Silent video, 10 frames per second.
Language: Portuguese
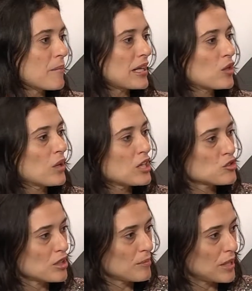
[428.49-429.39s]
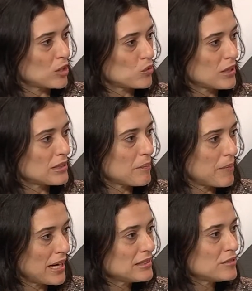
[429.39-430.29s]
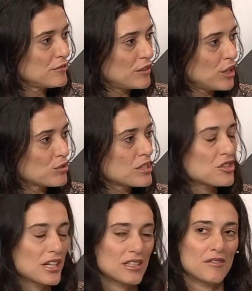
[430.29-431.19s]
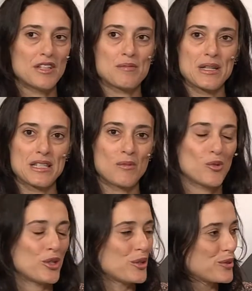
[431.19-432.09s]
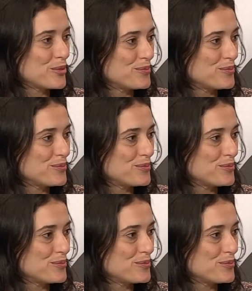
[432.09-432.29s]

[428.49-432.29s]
para que o relacionamento entre pais e filhos seja cada vez mais harmônico.